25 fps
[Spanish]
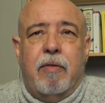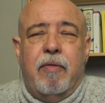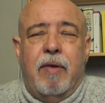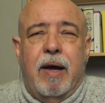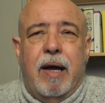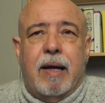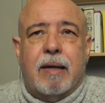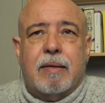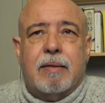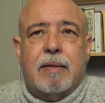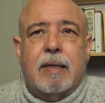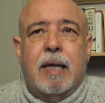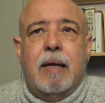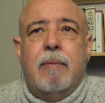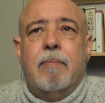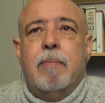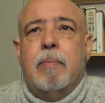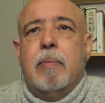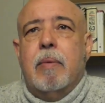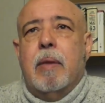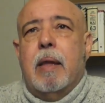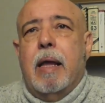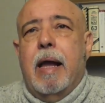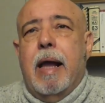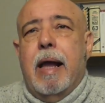farsa,
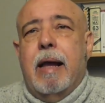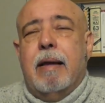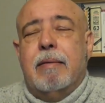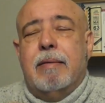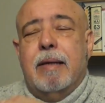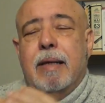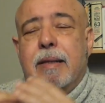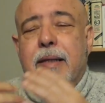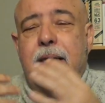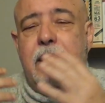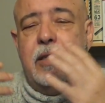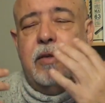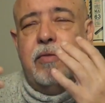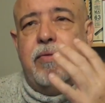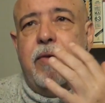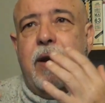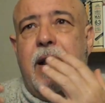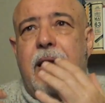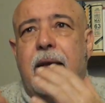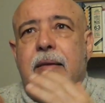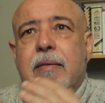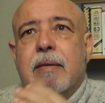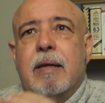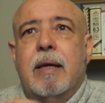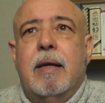a ese
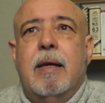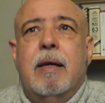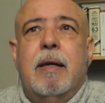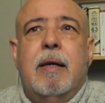disfraz